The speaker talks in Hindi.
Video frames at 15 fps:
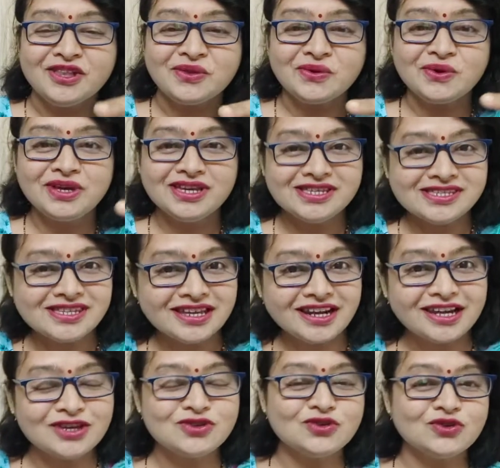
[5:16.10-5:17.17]
तो इस
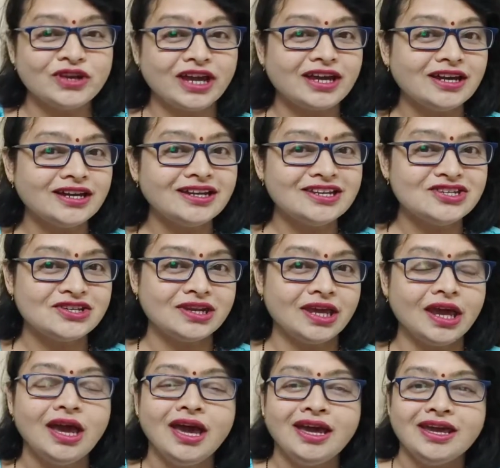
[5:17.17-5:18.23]
तरह की जो रिकग्निशन
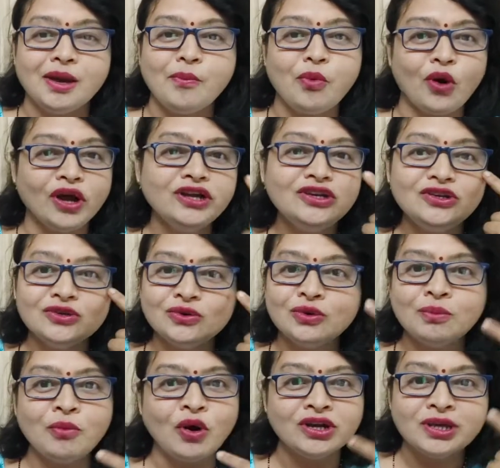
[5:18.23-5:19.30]
है या पॉइंट
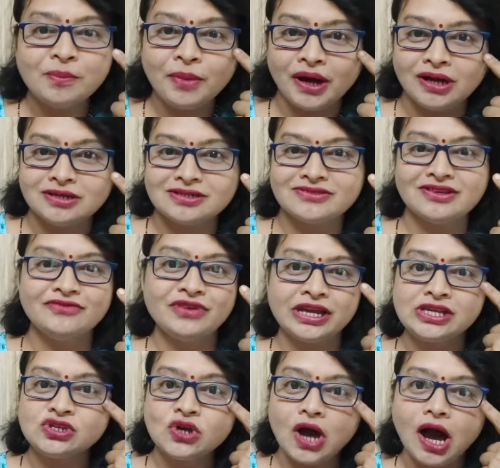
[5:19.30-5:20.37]
टू बॉडी पार्ट्स वी
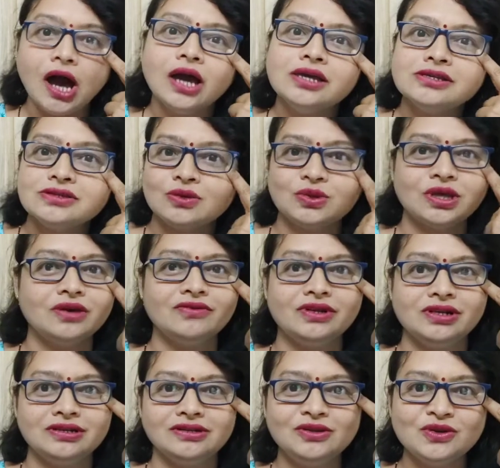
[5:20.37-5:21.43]
वेर इज़ योर आइज तो दे
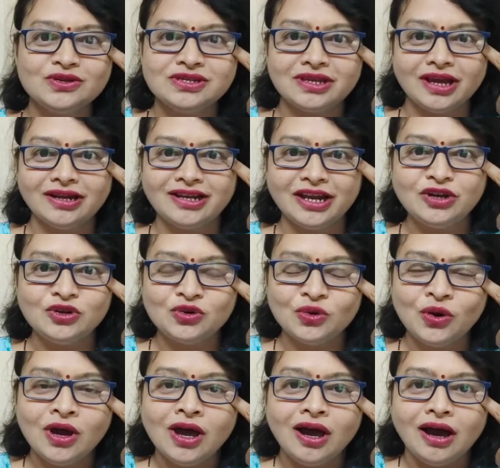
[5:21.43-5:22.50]
विल यू नो टेन
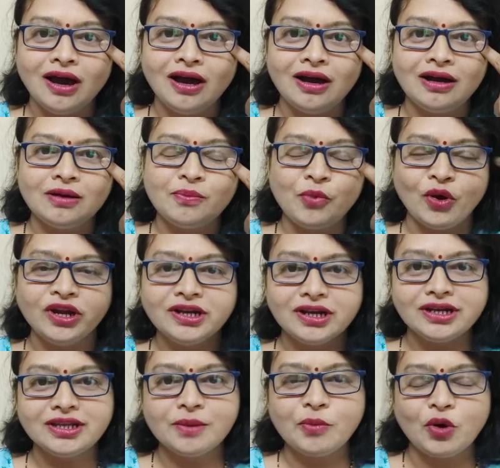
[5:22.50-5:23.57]
टू
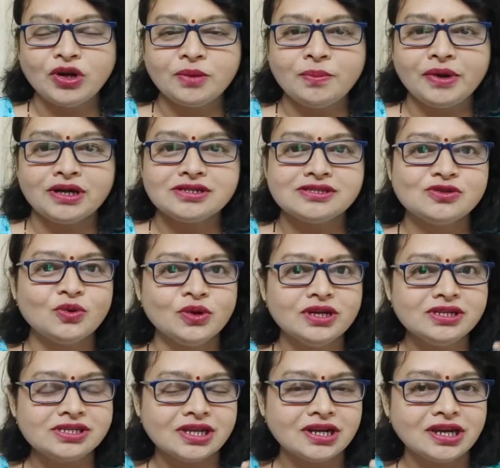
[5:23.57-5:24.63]
पॉइंट एट द बॉडी पार्ट्स तो
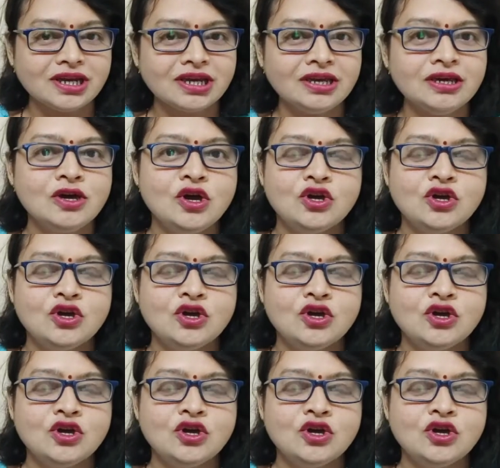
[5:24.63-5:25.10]
इस तरह की